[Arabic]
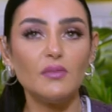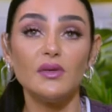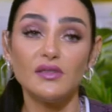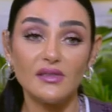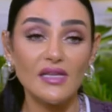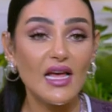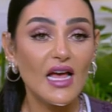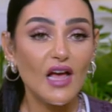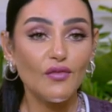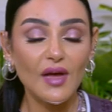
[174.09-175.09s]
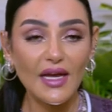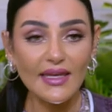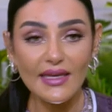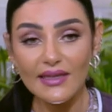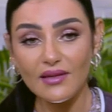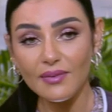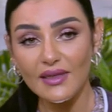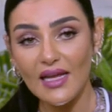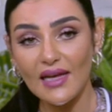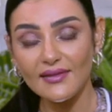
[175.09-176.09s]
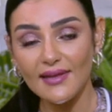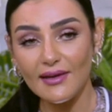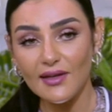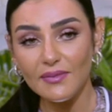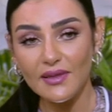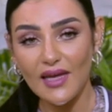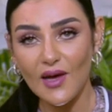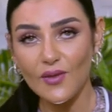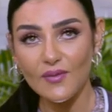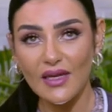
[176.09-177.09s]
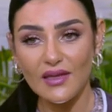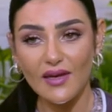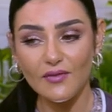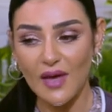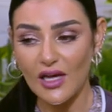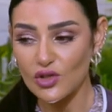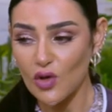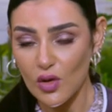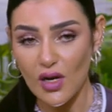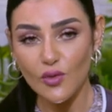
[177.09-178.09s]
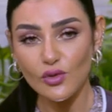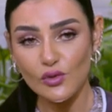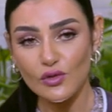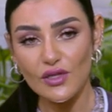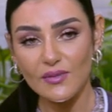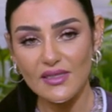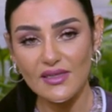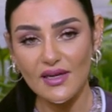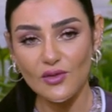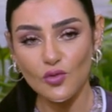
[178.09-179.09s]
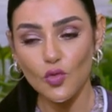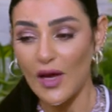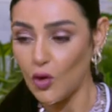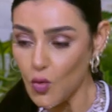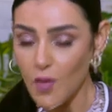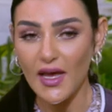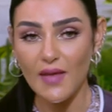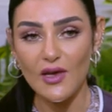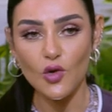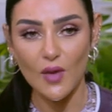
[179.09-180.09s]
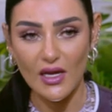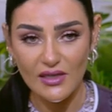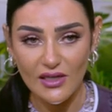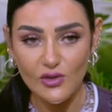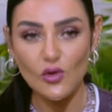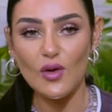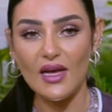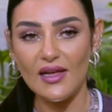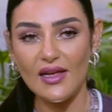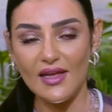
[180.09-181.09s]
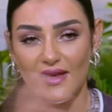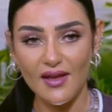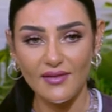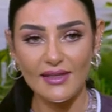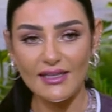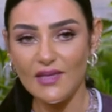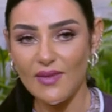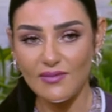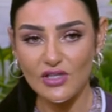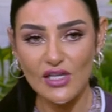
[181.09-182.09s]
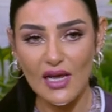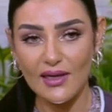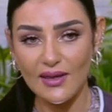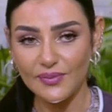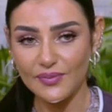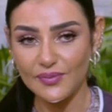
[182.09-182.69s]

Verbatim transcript: بيتبسط فاحكي لي طب كده عن تجربتك او يعني مع الشهره والسوشيال ميديا كانوا ومع الامومه كمان ومع انك زوجه يعني تركيبه مش سهله هو كل